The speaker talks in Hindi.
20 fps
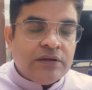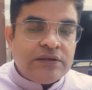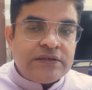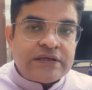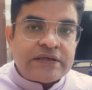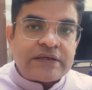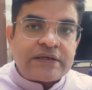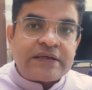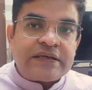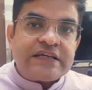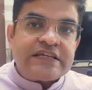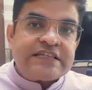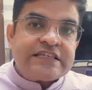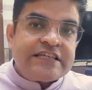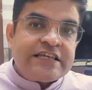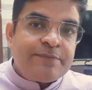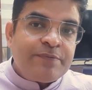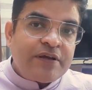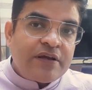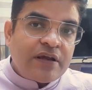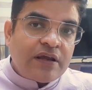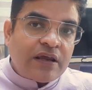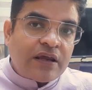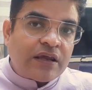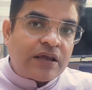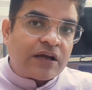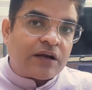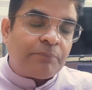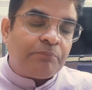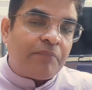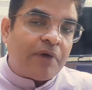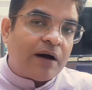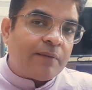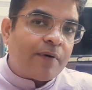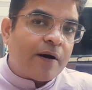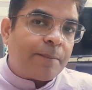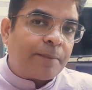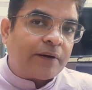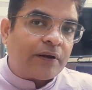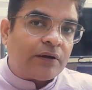ये किसी भी एक मां
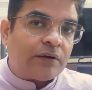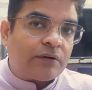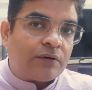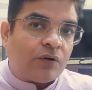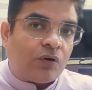बाप के